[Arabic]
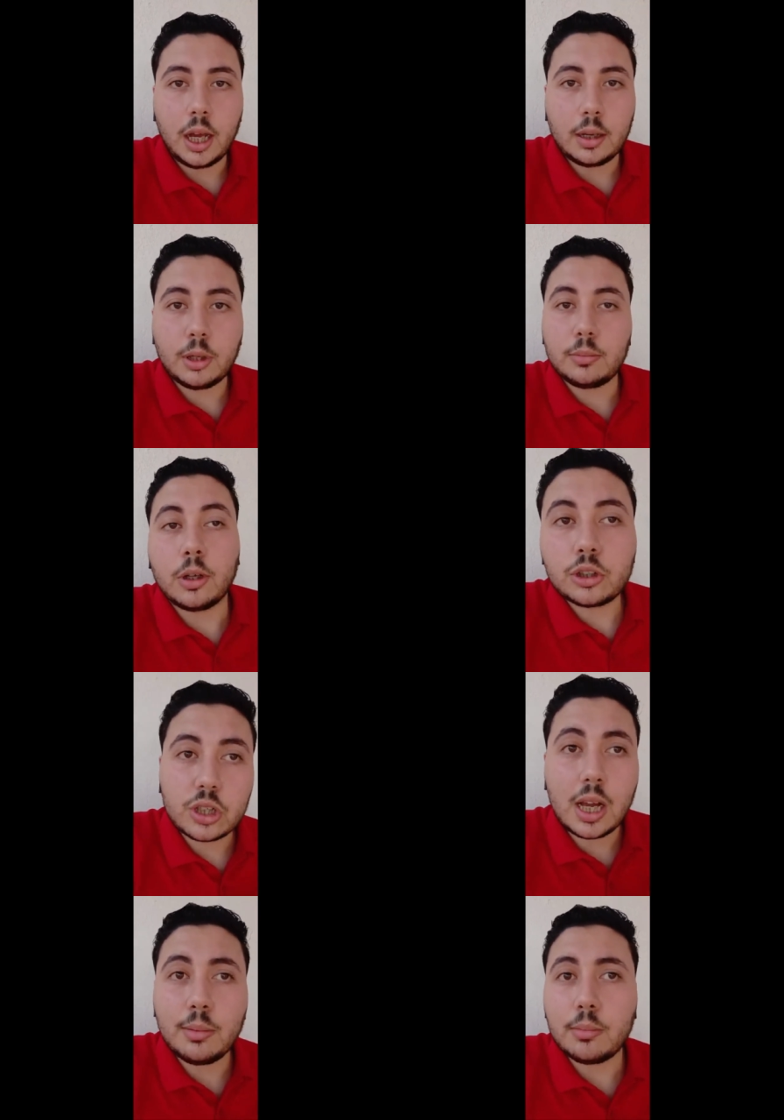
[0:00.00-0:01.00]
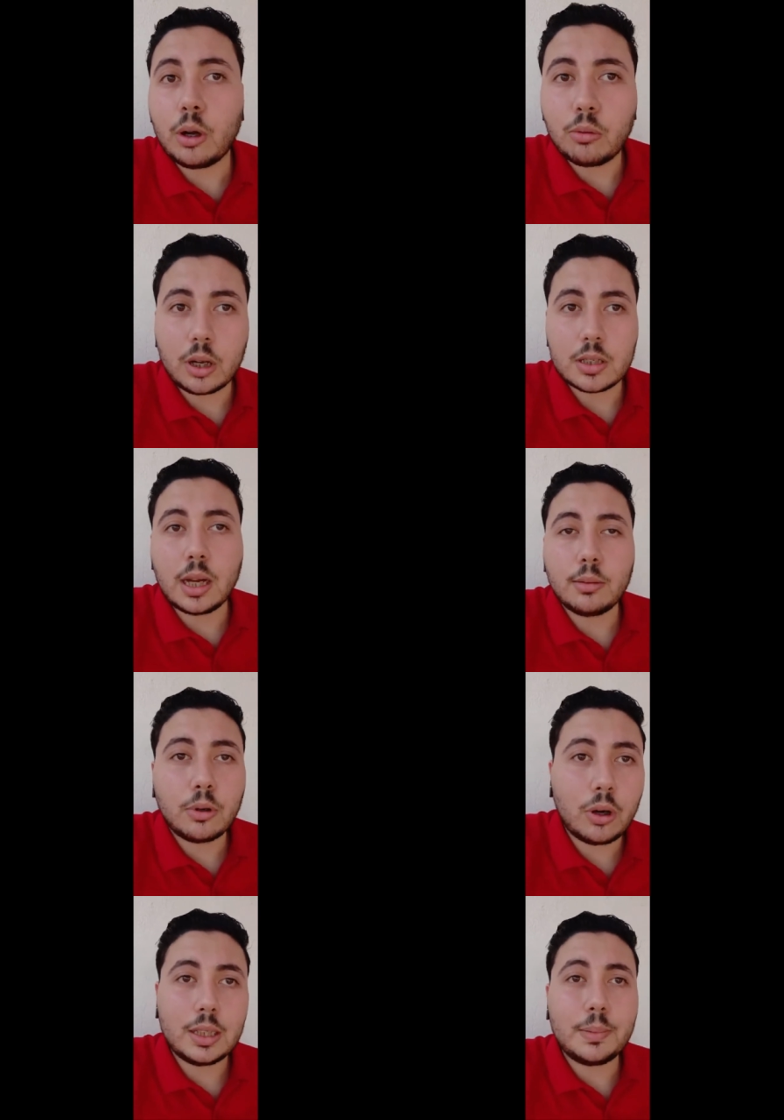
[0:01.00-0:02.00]
انا ما اضمنش صاحب الموقع صاحب
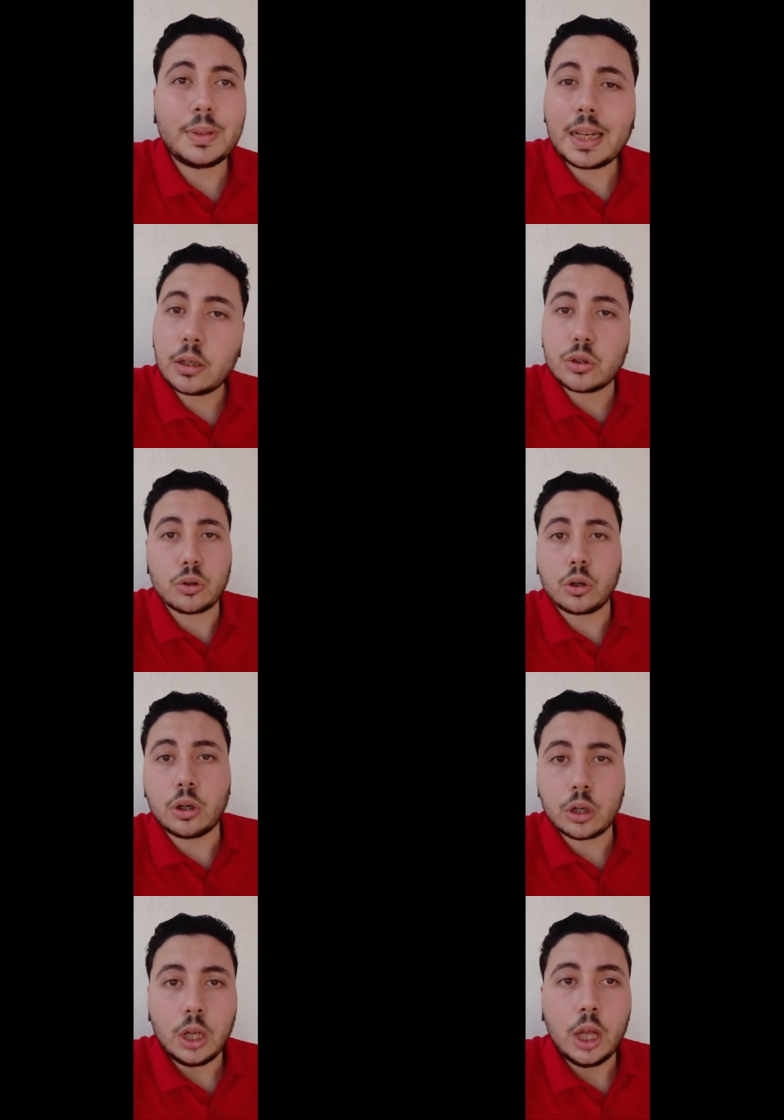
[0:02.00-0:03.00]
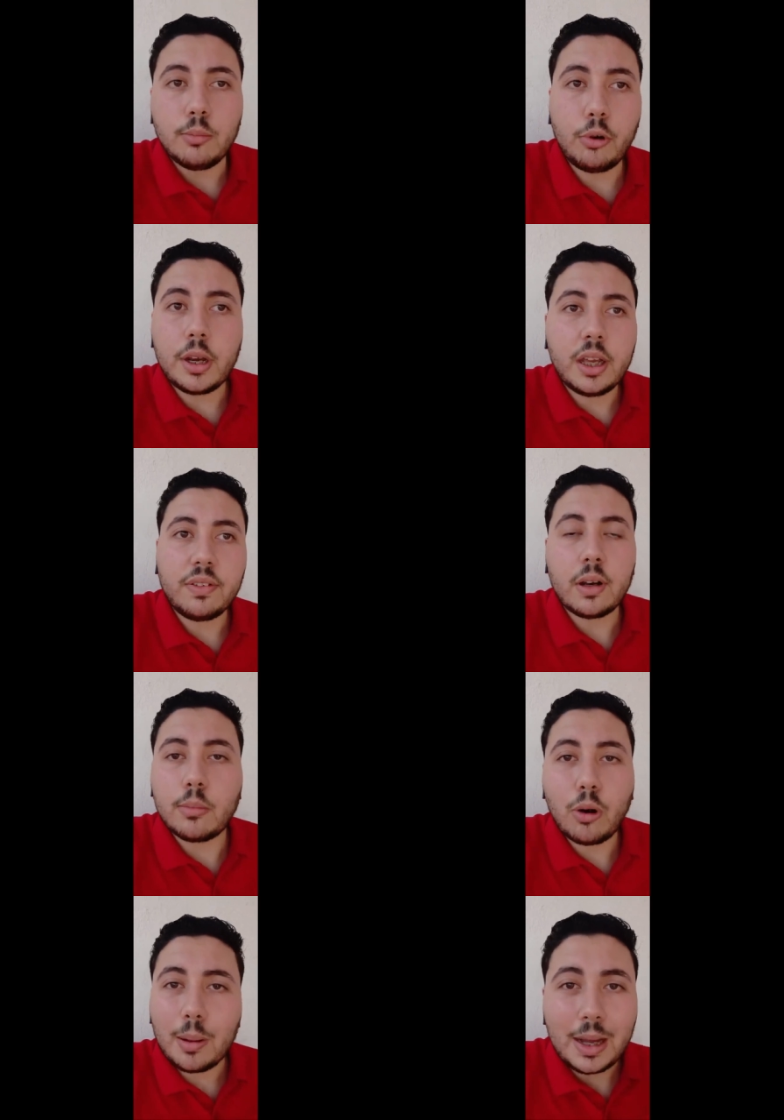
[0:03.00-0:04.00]
الموقع ده بتكه زرار ممكن يقفل
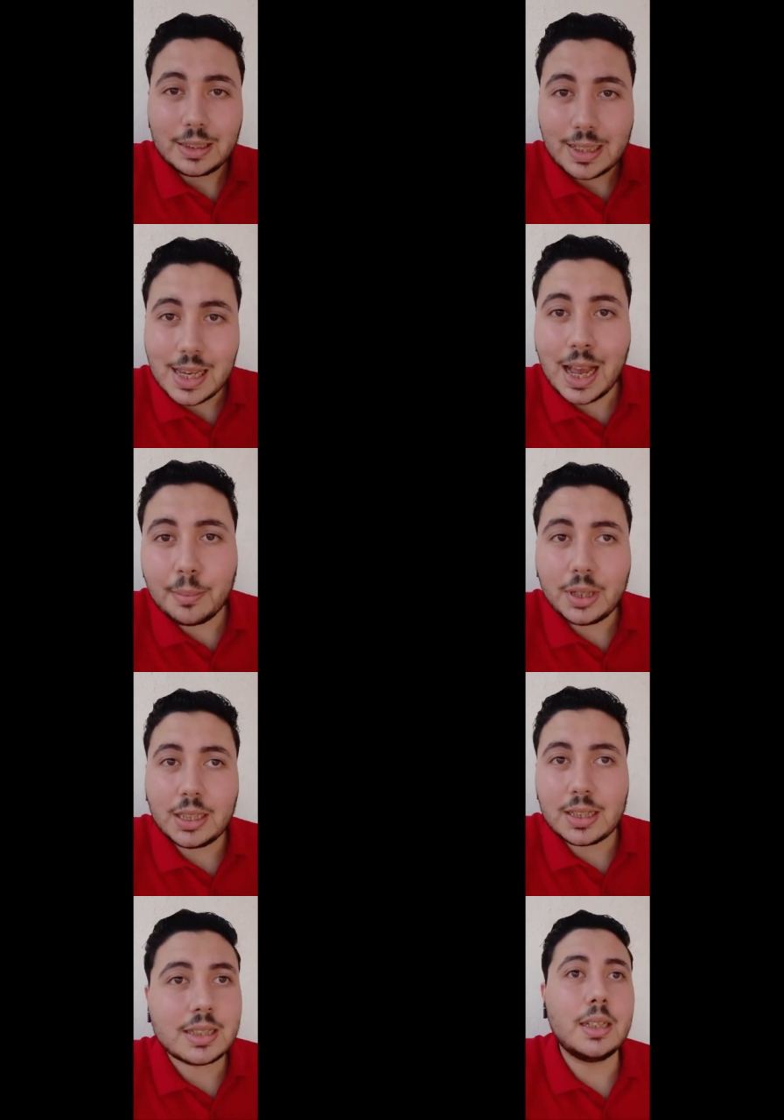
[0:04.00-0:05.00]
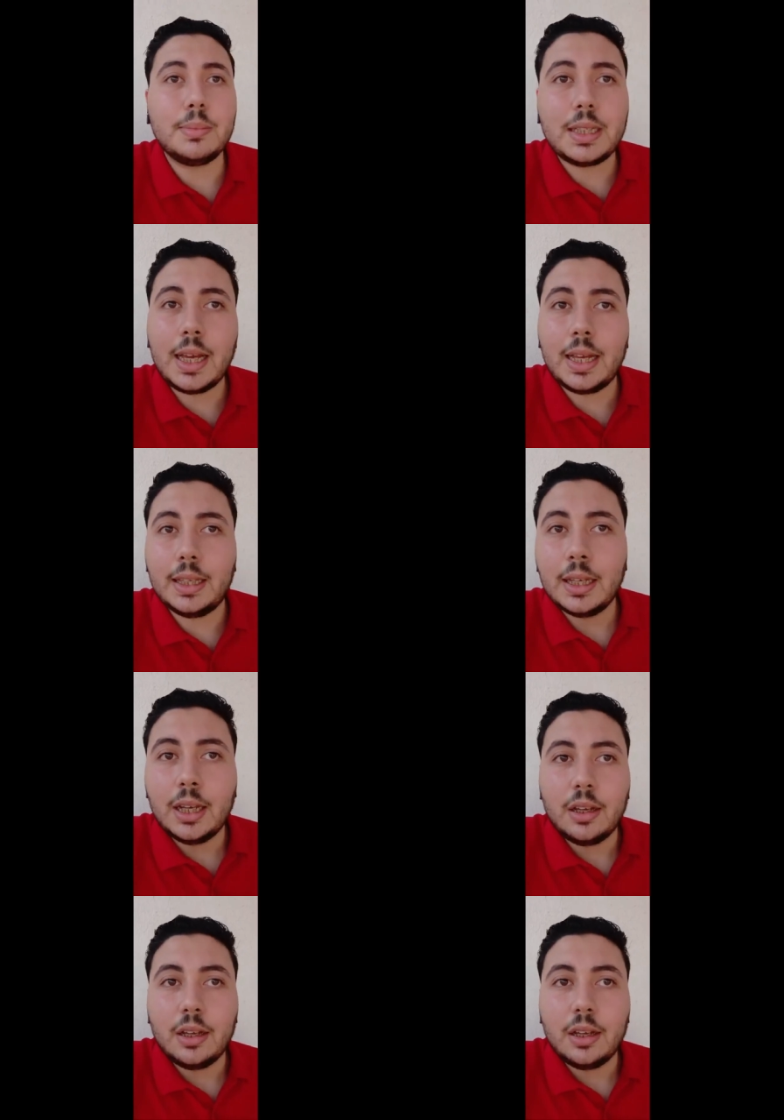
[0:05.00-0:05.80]
الموقع بعد ساعه من التسجيل بتاعي